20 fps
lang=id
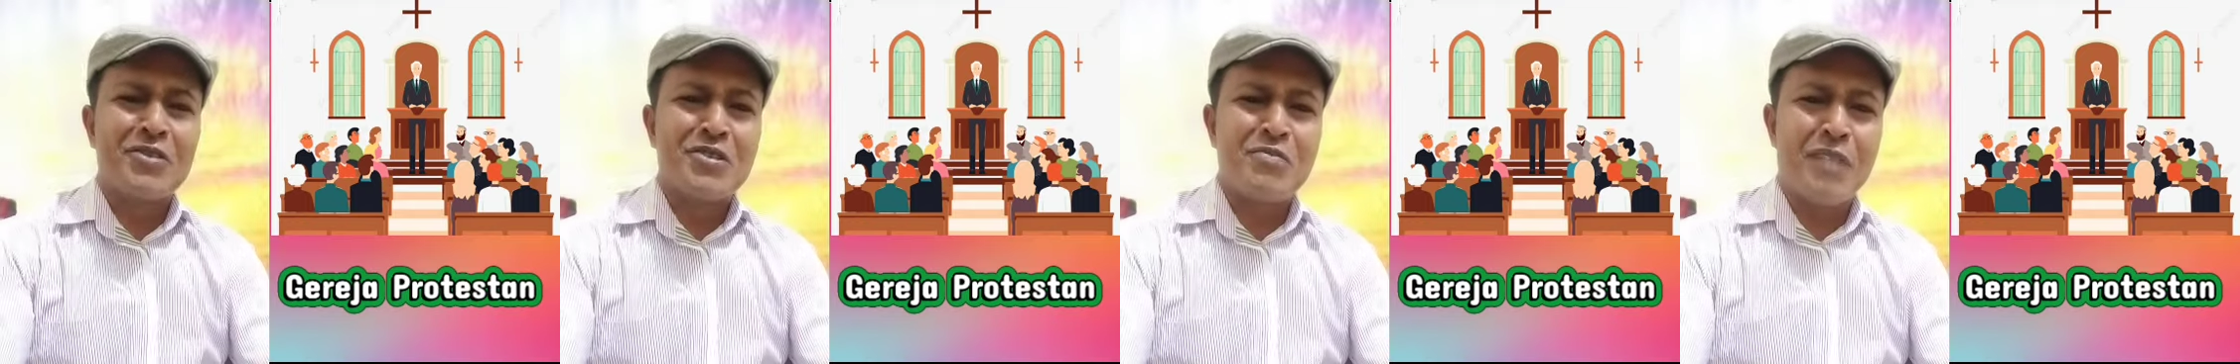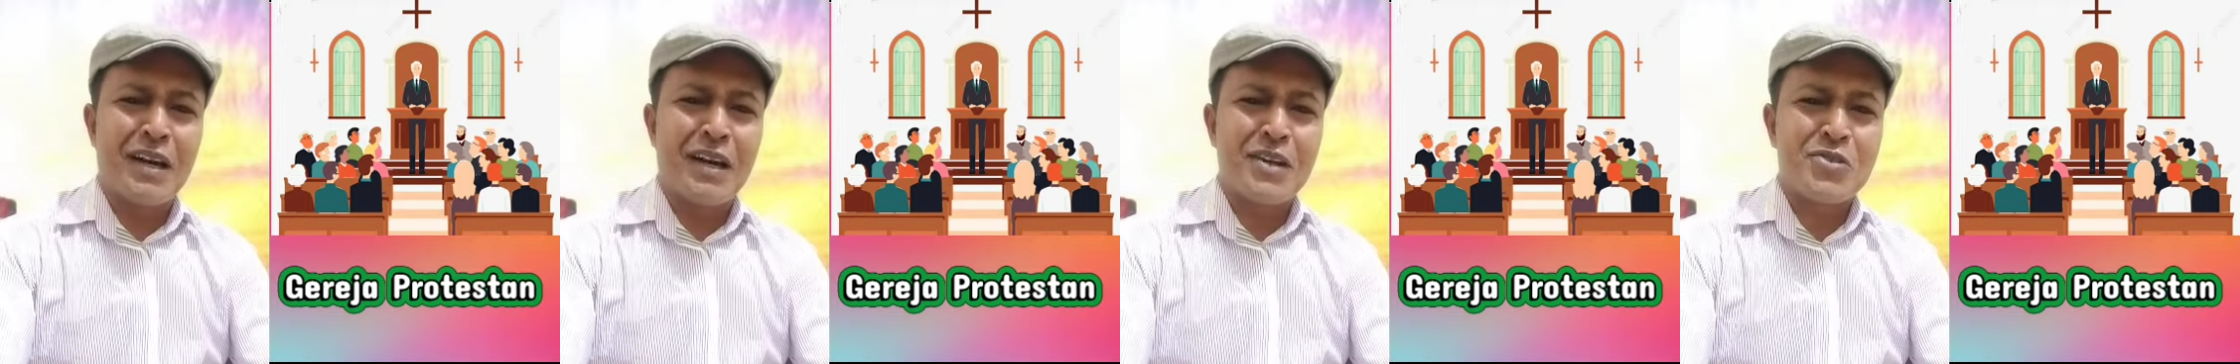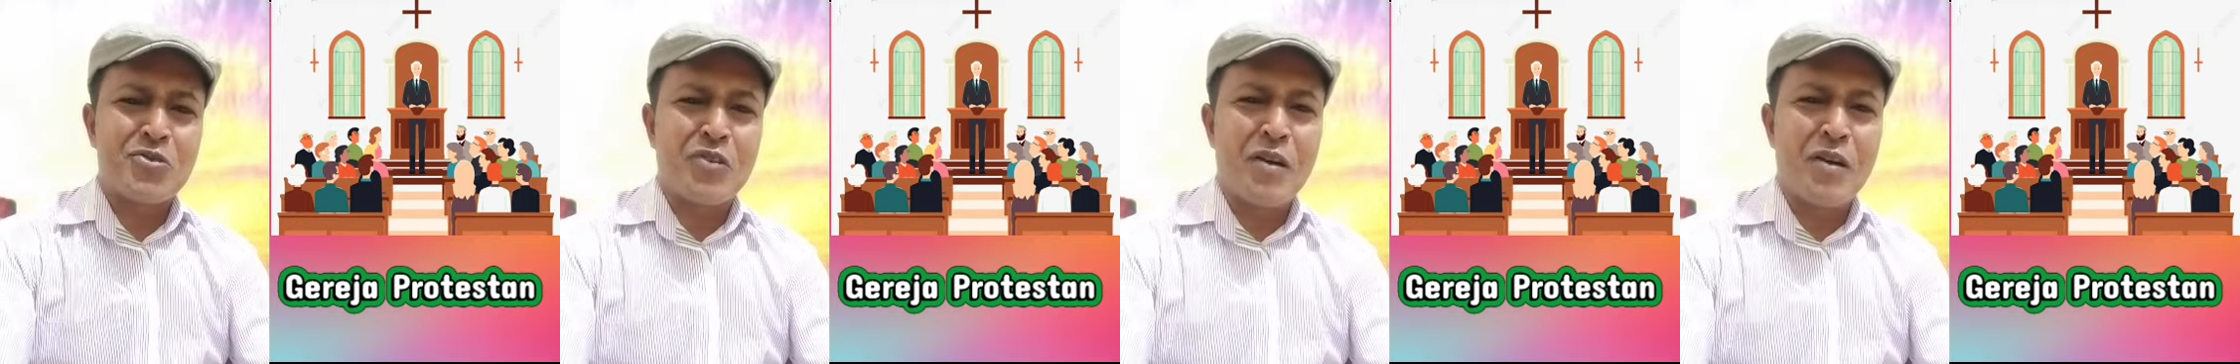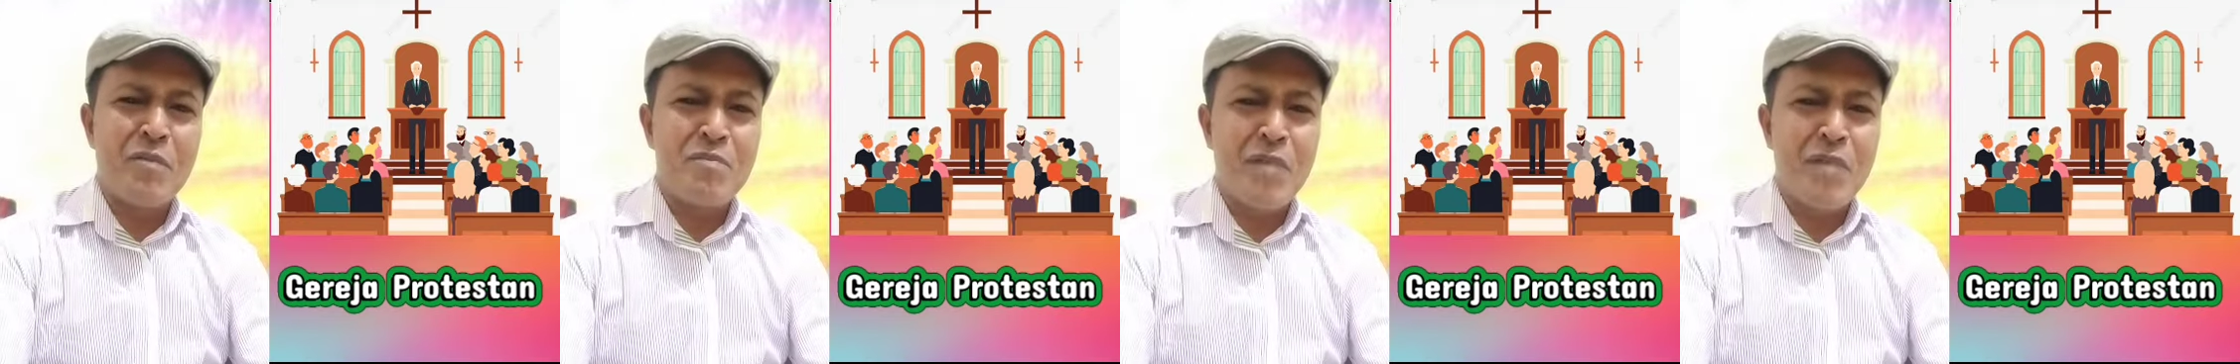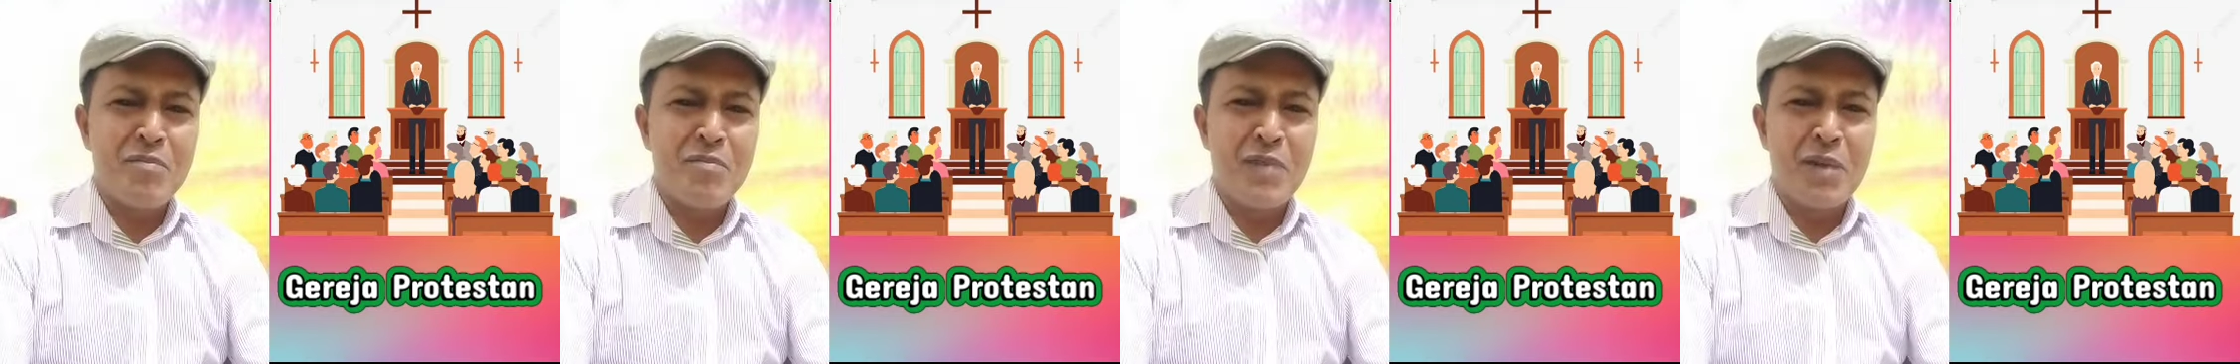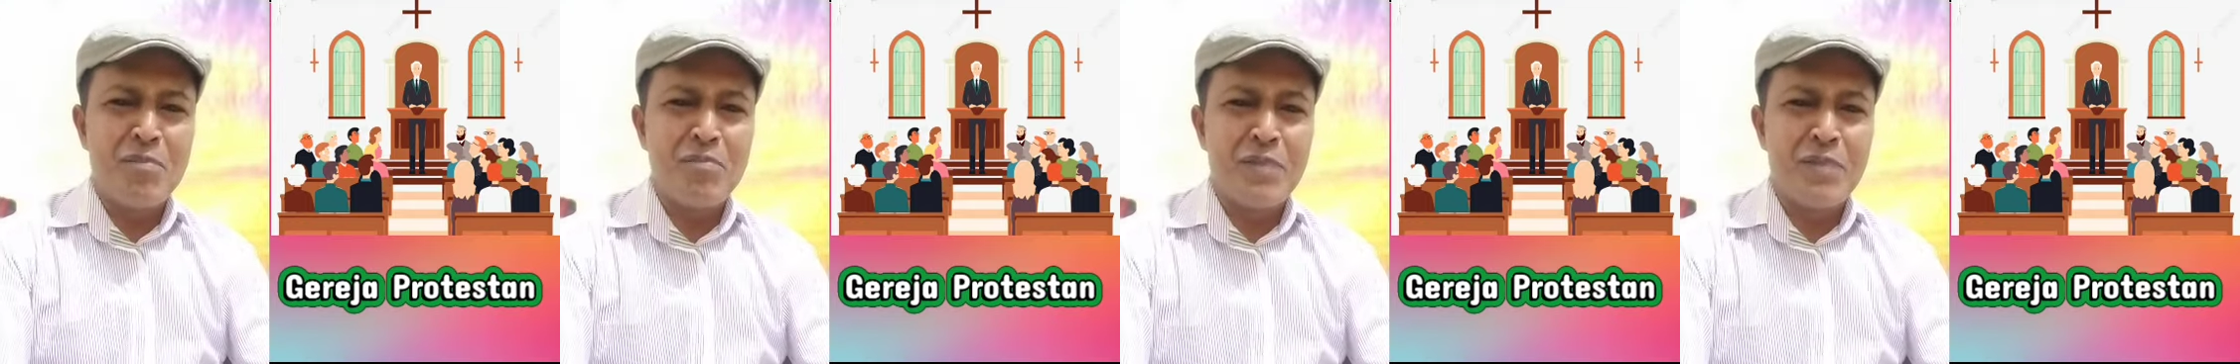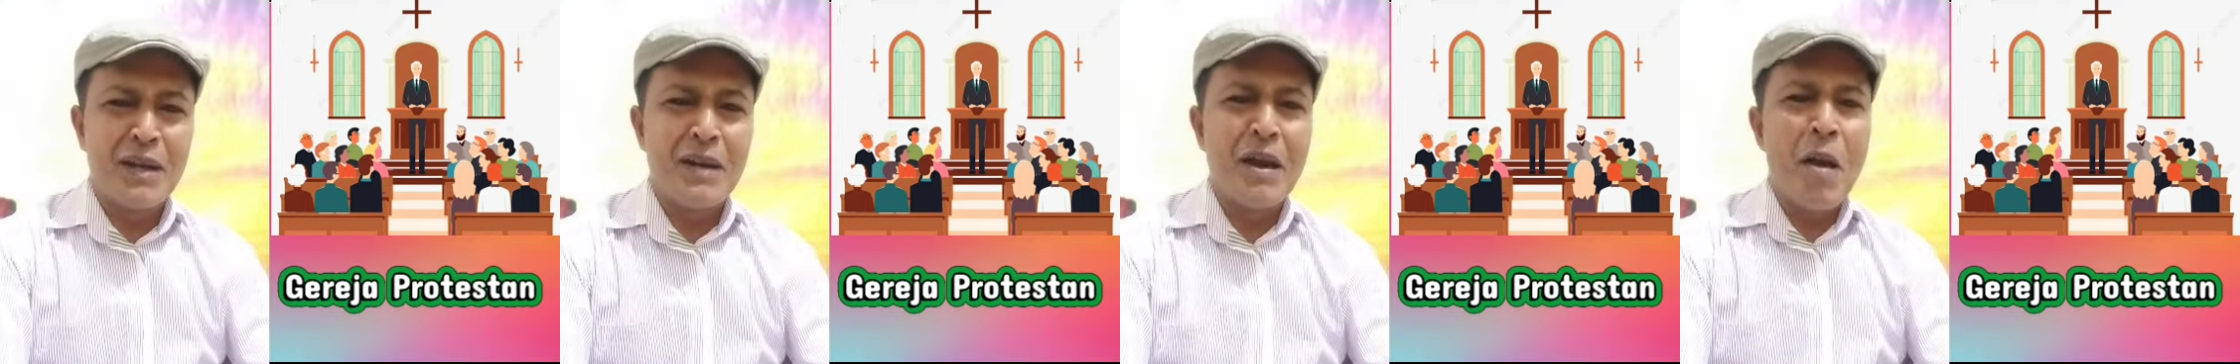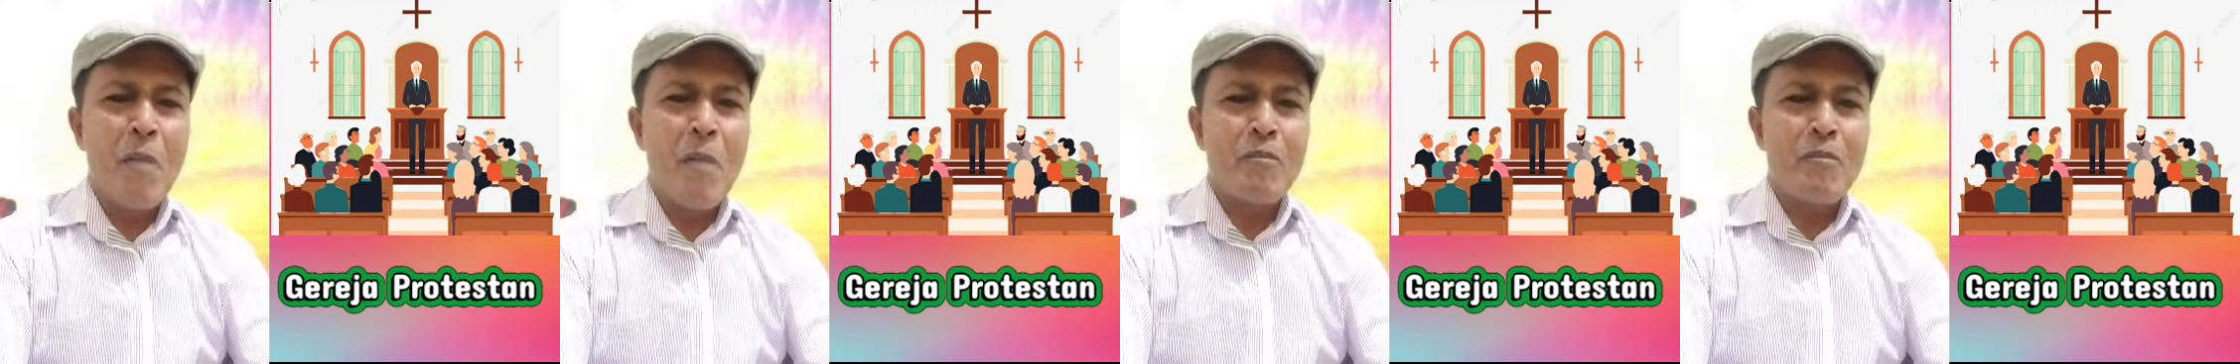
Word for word: sebagai seorang pemimpin,